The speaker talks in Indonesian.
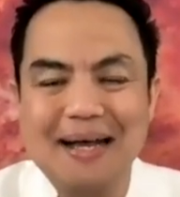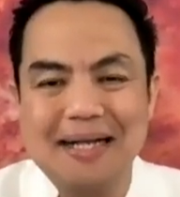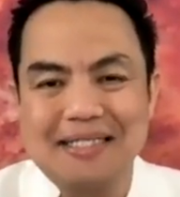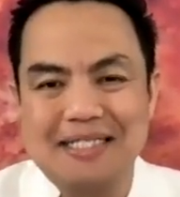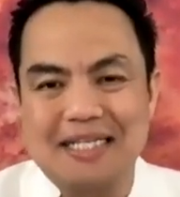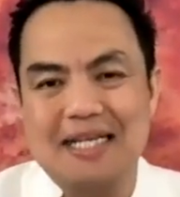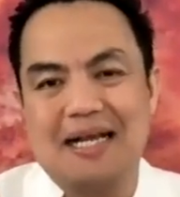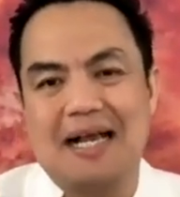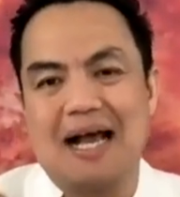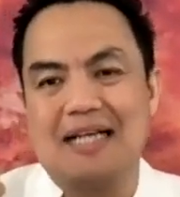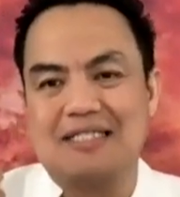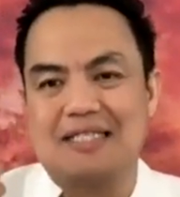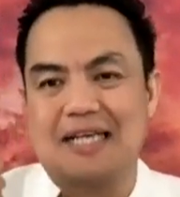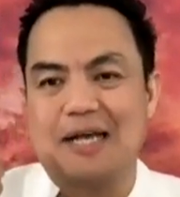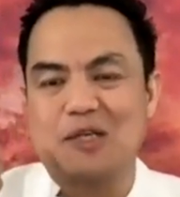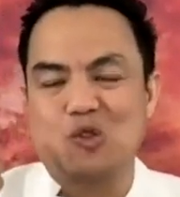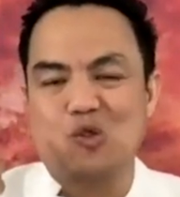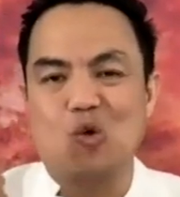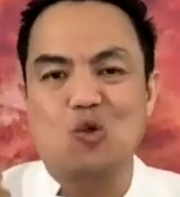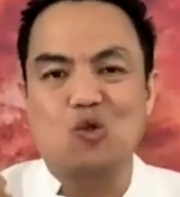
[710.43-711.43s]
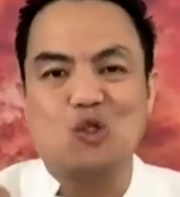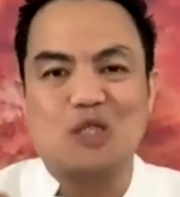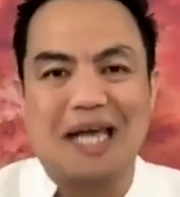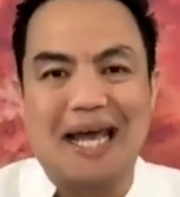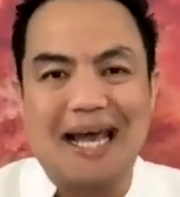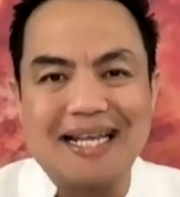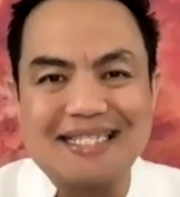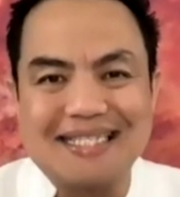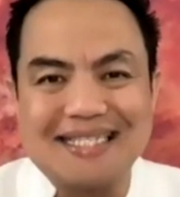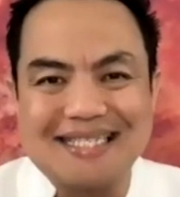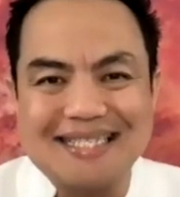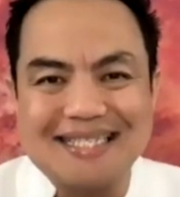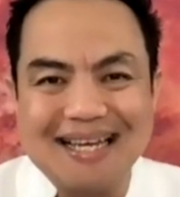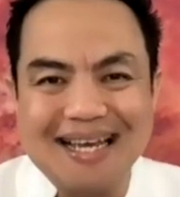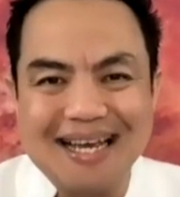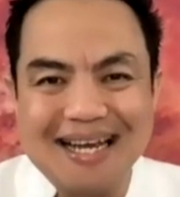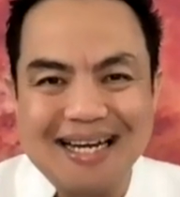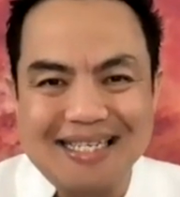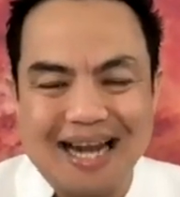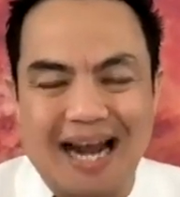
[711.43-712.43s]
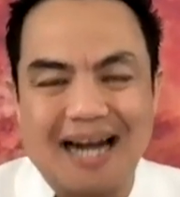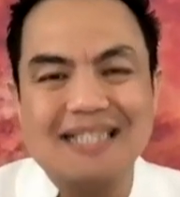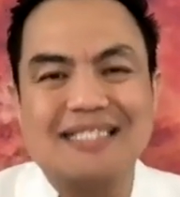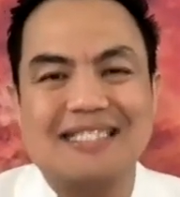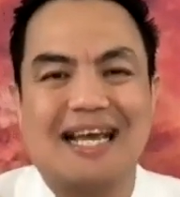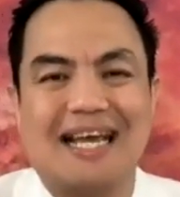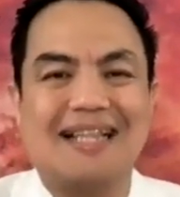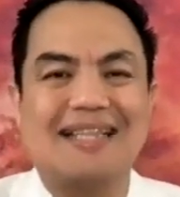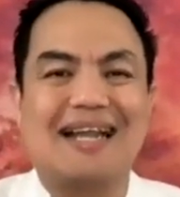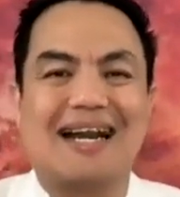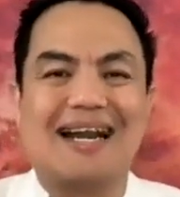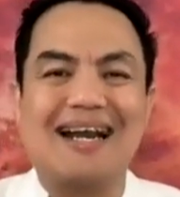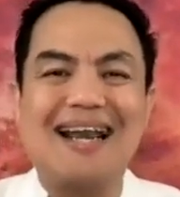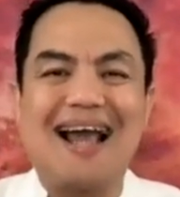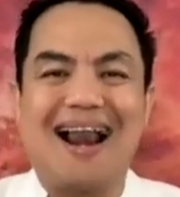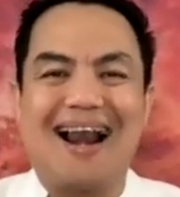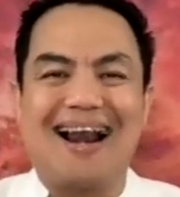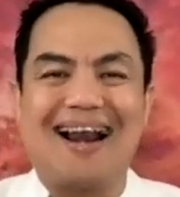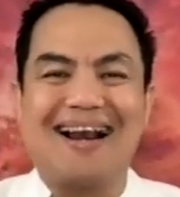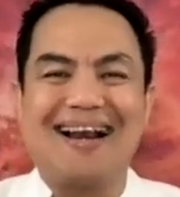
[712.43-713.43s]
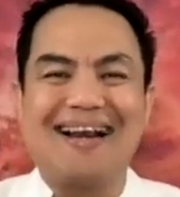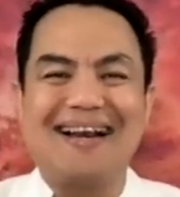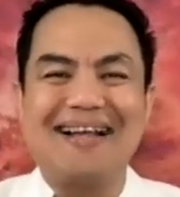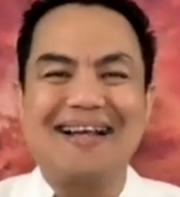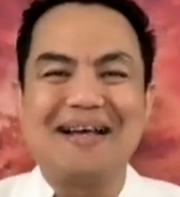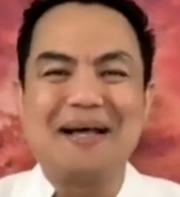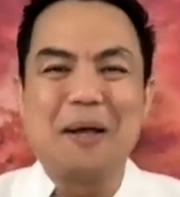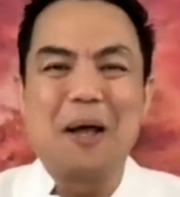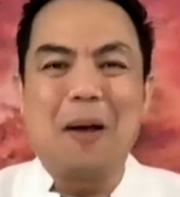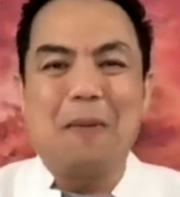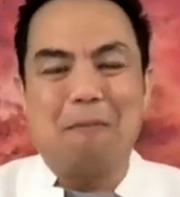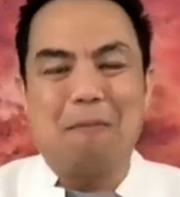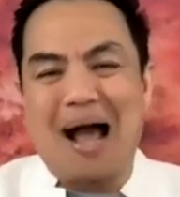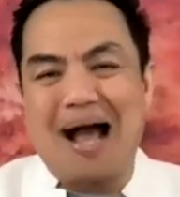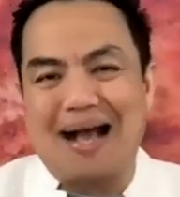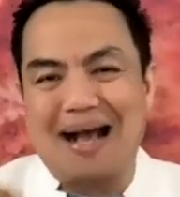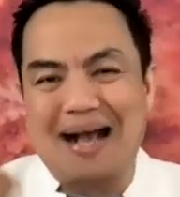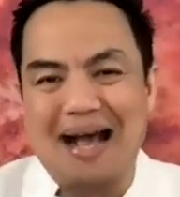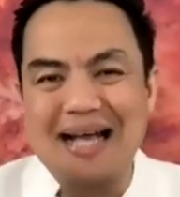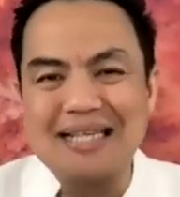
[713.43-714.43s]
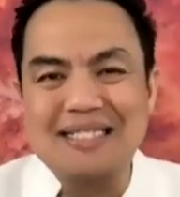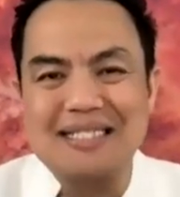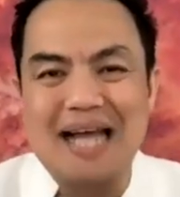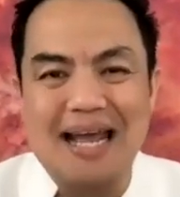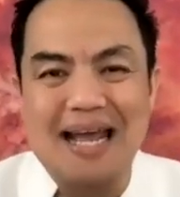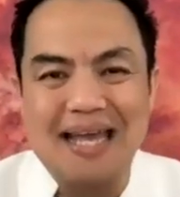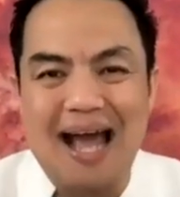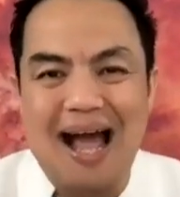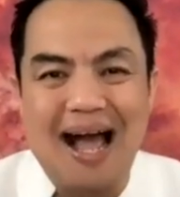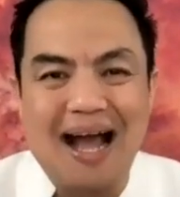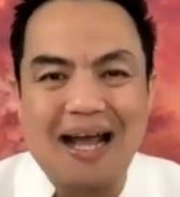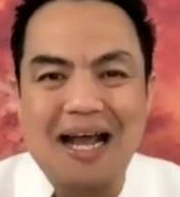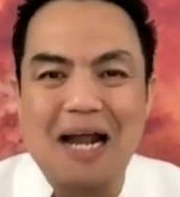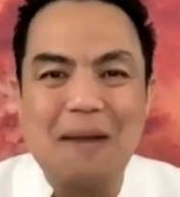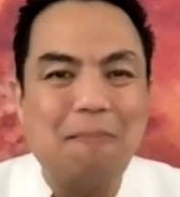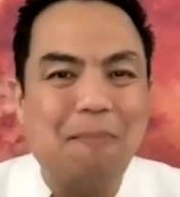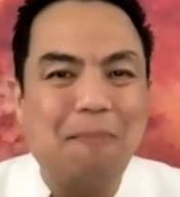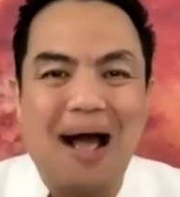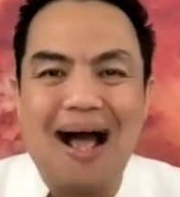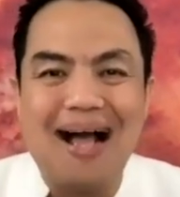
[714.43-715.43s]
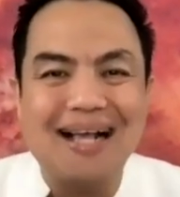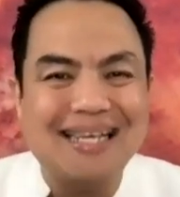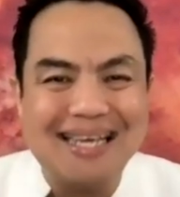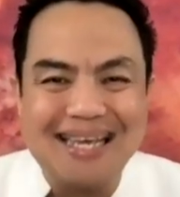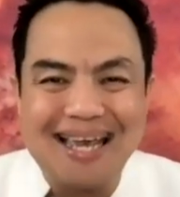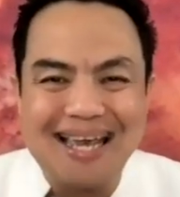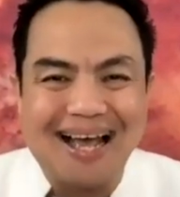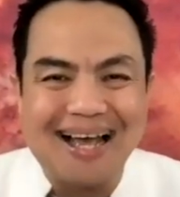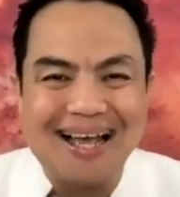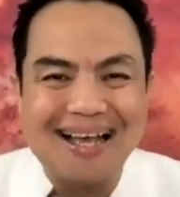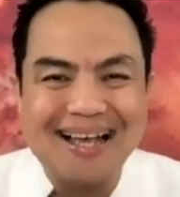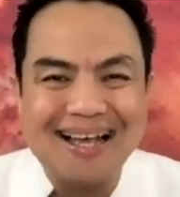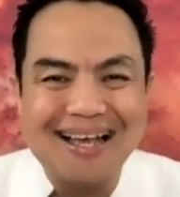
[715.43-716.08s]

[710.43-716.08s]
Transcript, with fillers: jika saya sukses, dan saya terkenal maka saya akan bahagia.